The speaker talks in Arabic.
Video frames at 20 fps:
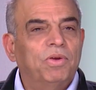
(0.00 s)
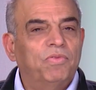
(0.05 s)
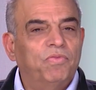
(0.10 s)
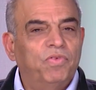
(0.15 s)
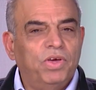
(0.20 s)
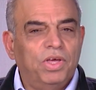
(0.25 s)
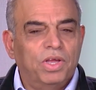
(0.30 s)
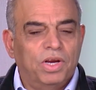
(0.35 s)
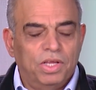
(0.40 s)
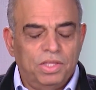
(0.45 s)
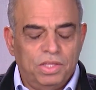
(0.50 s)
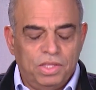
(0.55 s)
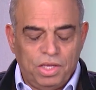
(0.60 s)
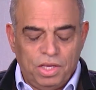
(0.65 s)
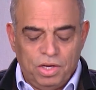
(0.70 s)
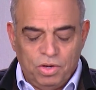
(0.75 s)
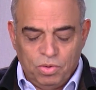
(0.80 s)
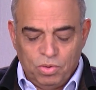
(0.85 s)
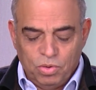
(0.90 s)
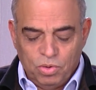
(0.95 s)
فكره
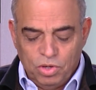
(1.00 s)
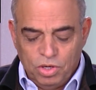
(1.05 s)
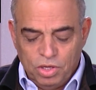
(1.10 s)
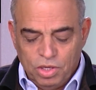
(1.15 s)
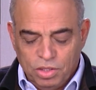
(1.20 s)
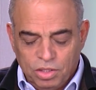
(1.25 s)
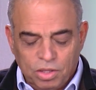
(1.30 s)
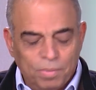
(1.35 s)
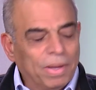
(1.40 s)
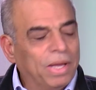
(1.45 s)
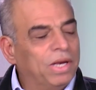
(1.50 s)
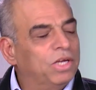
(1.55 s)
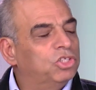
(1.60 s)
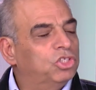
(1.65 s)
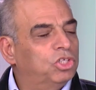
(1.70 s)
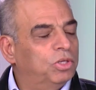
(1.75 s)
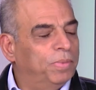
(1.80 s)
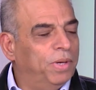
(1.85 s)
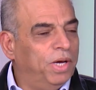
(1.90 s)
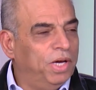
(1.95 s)
انه الضمان
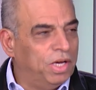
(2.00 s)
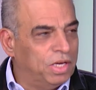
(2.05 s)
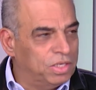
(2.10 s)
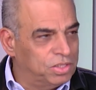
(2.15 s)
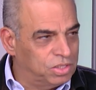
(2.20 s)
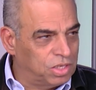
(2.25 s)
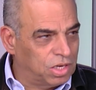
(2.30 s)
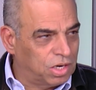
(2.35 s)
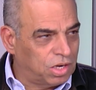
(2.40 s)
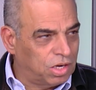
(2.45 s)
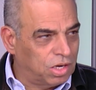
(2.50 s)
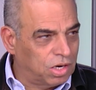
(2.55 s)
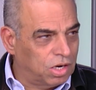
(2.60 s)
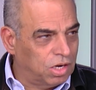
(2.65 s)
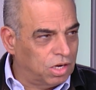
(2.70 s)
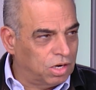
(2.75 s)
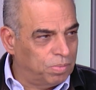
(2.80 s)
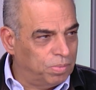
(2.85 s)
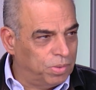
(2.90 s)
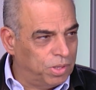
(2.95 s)
الاجتماعي اصدر
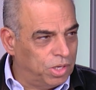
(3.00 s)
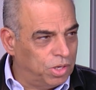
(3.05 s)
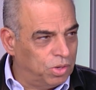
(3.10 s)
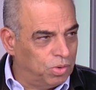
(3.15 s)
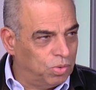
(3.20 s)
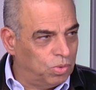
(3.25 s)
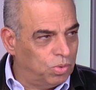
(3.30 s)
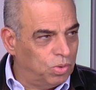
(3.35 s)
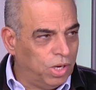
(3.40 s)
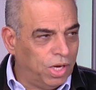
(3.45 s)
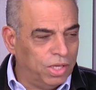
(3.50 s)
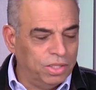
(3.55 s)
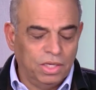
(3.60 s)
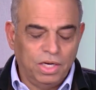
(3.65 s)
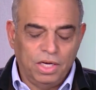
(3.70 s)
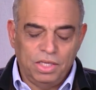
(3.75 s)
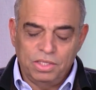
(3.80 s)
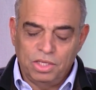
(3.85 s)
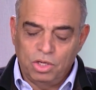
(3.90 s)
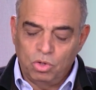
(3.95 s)
قرار بانه الحد
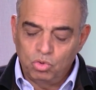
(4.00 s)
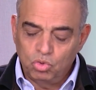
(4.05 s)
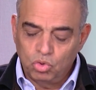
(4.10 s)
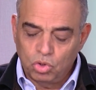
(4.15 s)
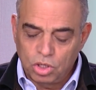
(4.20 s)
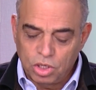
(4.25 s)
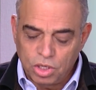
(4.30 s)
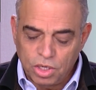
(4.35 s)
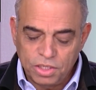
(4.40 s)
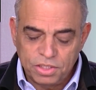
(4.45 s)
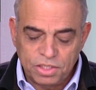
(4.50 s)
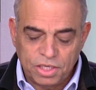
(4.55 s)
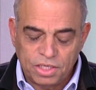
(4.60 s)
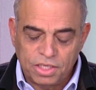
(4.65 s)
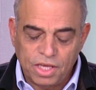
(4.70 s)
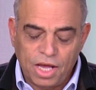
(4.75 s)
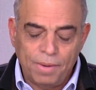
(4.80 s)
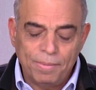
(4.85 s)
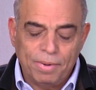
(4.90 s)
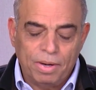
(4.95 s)
الادنى للاجور
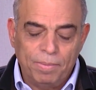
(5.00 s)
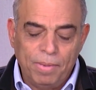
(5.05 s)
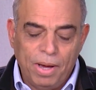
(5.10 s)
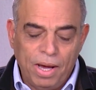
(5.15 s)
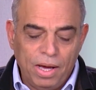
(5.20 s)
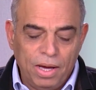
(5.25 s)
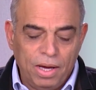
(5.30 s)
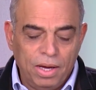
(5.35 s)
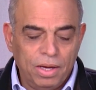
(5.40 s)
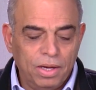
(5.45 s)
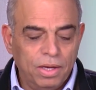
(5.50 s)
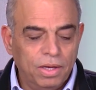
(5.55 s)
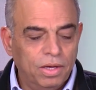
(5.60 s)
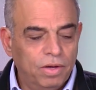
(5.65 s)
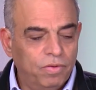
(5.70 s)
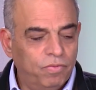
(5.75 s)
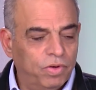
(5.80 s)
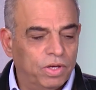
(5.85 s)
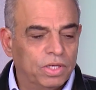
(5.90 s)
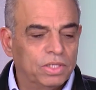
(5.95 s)
سيتعامل معاه
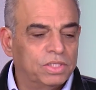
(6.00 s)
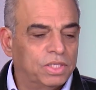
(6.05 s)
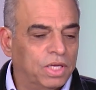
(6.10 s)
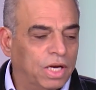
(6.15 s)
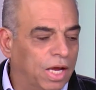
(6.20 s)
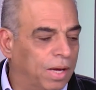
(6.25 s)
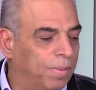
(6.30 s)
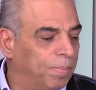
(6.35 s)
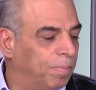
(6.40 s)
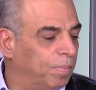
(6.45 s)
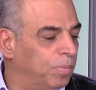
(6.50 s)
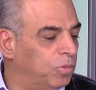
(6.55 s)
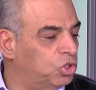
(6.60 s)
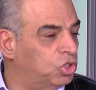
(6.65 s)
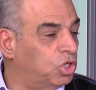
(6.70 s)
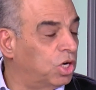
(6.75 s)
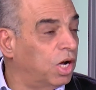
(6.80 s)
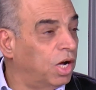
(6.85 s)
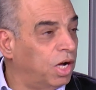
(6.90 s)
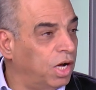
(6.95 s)
في استلام
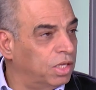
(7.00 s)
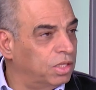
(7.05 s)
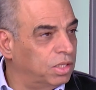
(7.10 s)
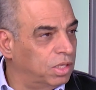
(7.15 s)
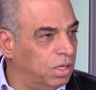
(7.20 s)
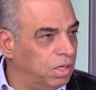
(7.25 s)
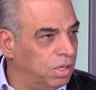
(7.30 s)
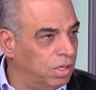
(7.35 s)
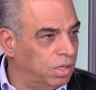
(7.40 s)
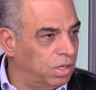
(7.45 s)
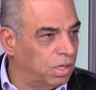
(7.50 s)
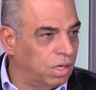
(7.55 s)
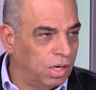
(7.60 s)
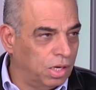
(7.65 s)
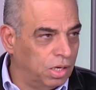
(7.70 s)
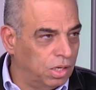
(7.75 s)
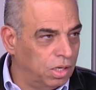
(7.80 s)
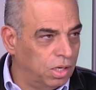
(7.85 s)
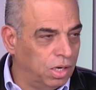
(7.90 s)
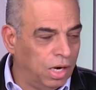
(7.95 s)
اشتراكات
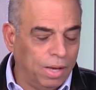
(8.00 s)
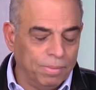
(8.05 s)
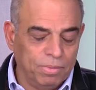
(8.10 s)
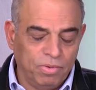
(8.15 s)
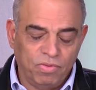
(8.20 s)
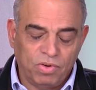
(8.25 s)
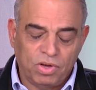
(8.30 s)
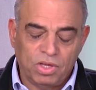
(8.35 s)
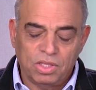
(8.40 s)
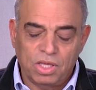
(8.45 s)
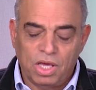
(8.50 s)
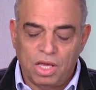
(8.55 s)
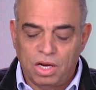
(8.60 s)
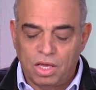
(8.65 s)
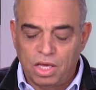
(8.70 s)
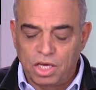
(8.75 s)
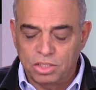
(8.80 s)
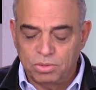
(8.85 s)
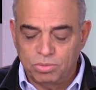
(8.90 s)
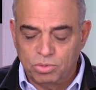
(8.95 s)
العاملين في القطاع
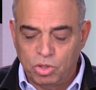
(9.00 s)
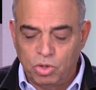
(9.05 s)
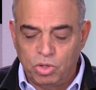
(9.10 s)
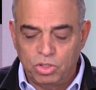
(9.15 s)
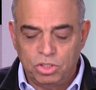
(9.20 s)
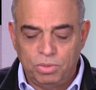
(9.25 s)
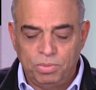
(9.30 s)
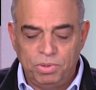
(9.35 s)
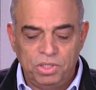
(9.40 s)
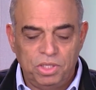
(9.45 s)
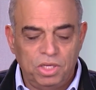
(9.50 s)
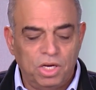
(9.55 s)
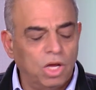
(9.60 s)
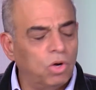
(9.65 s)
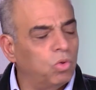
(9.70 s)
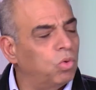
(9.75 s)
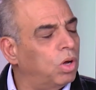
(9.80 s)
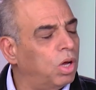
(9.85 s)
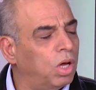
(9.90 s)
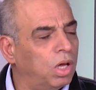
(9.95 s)
الخاص 271 دينار
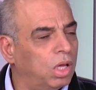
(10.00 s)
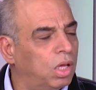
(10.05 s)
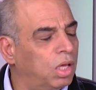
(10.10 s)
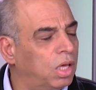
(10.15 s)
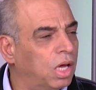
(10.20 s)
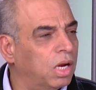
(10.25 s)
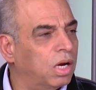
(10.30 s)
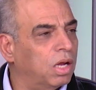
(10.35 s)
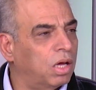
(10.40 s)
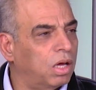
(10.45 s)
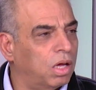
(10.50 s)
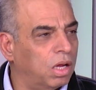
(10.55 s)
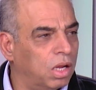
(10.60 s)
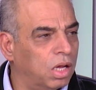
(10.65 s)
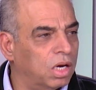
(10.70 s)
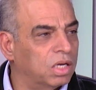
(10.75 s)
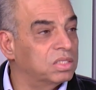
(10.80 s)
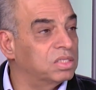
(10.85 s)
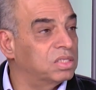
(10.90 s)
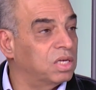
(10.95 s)
هو كان
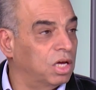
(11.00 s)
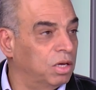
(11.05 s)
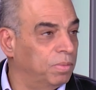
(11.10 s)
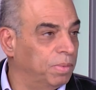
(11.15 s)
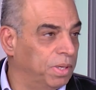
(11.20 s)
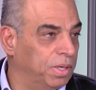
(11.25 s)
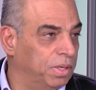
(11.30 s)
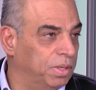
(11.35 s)
قرارا صائبا.